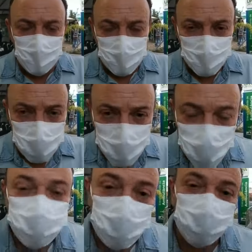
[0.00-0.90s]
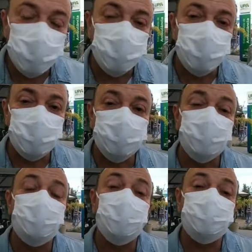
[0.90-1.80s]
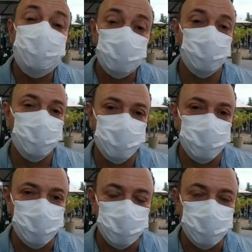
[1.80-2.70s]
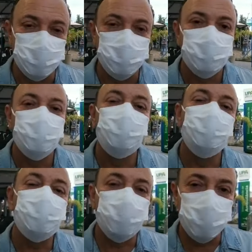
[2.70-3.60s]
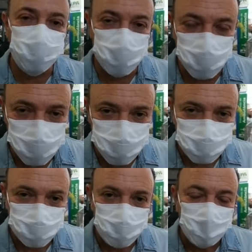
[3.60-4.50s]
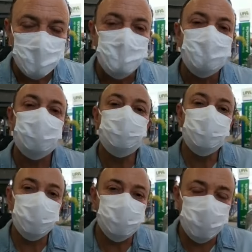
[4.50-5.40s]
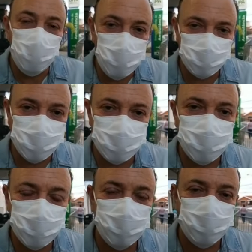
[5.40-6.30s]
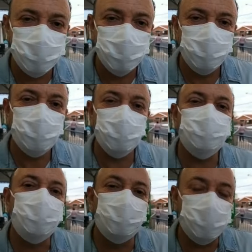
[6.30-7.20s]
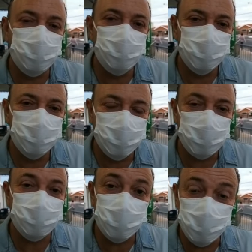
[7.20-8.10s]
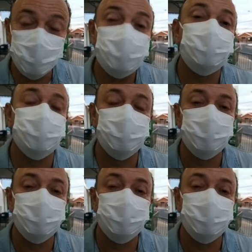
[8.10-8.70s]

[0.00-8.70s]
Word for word: é para mais uma vez fazer um apelo a vocês. Por favor, tem duas formas de nós combatermos essa doença,